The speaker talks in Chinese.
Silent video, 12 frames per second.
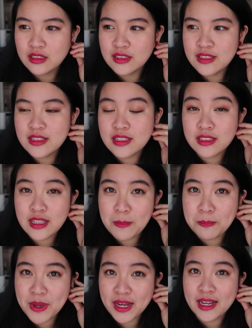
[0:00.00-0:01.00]
事情才
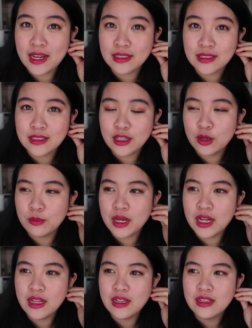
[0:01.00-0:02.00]
别康，你知道
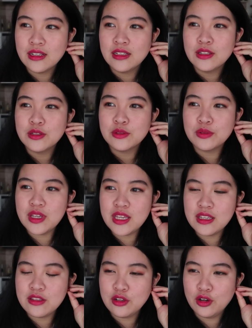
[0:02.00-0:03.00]
吗？所
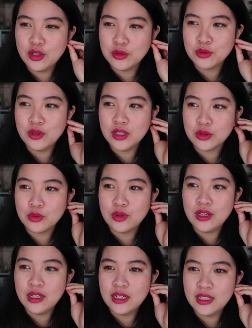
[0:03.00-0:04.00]
以有很多很
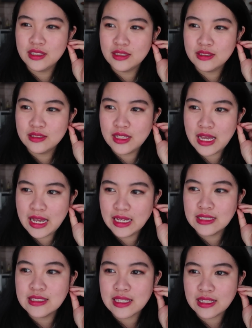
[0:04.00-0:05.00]
多很
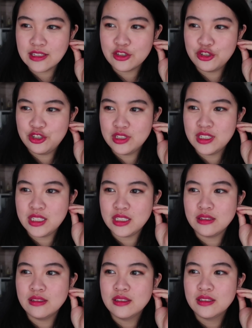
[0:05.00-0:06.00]
肮脏的事
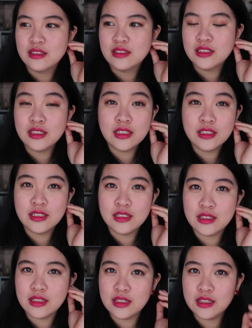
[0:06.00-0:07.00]
情，真的
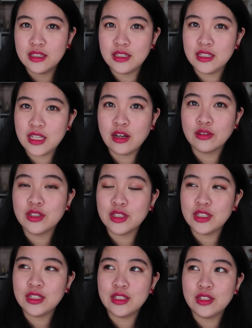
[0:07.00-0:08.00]
要
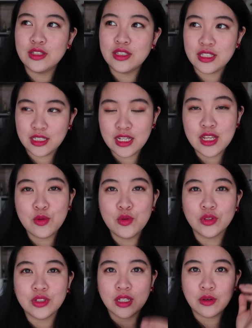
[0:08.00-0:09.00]
经历
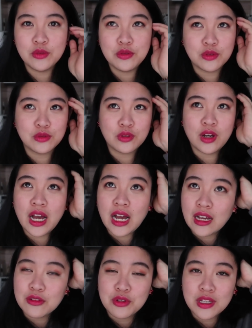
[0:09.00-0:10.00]
过，你才会觉得说
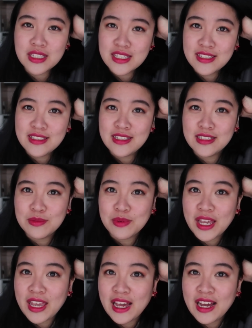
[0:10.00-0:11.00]
啊，原来这世界这
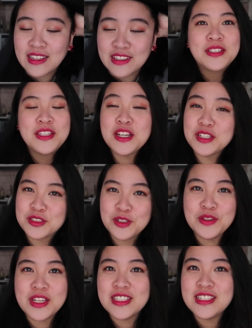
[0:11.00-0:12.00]
么黑暗。那个时
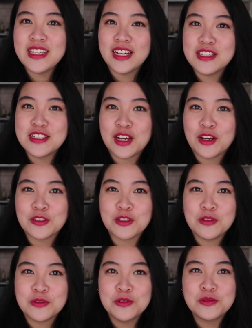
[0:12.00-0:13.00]
候年纪很小的时
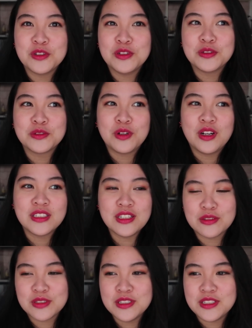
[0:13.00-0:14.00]
候，你就觉得说这
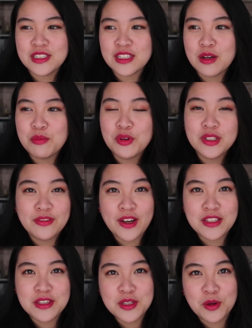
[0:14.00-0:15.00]
种事情应该不会
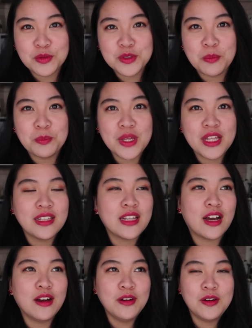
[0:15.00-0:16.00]
发生在我身边。
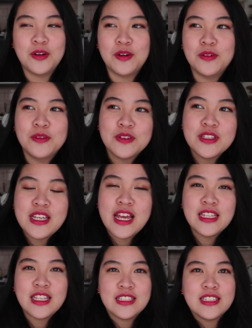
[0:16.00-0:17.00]
然后现
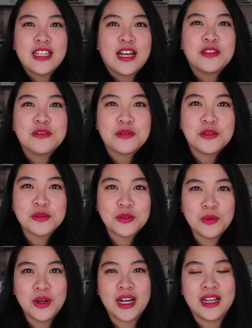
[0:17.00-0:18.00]
在年纪大就觉得
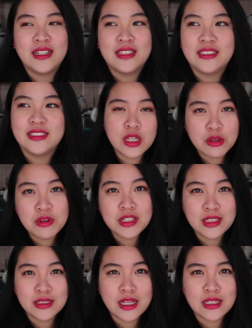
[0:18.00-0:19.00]
说哇。是因为
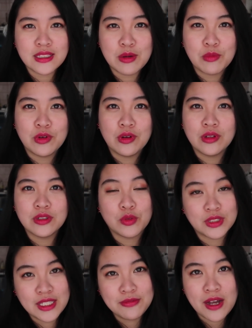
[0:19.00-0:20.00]
现在在我我
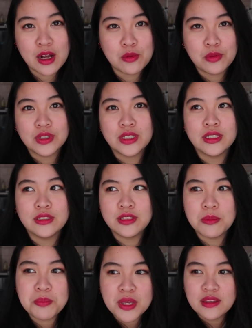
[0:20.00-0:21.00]
在法国的
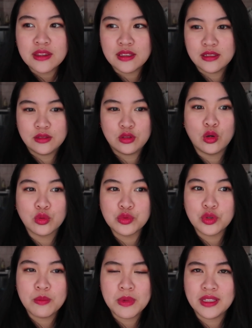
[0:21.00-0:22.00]
身边的同
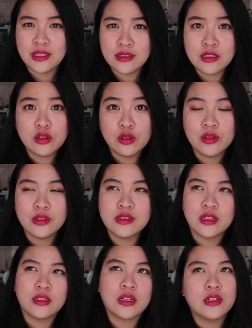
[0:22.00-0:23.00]
学们年纪都很
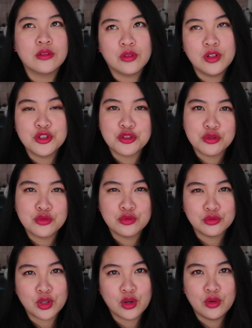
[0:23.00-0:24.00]
小，大概都二十
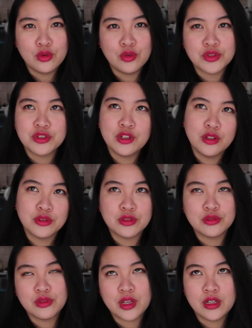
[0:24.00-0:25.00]
出头或是二
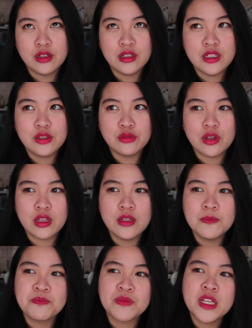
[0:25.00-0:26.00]
十岁而已，所以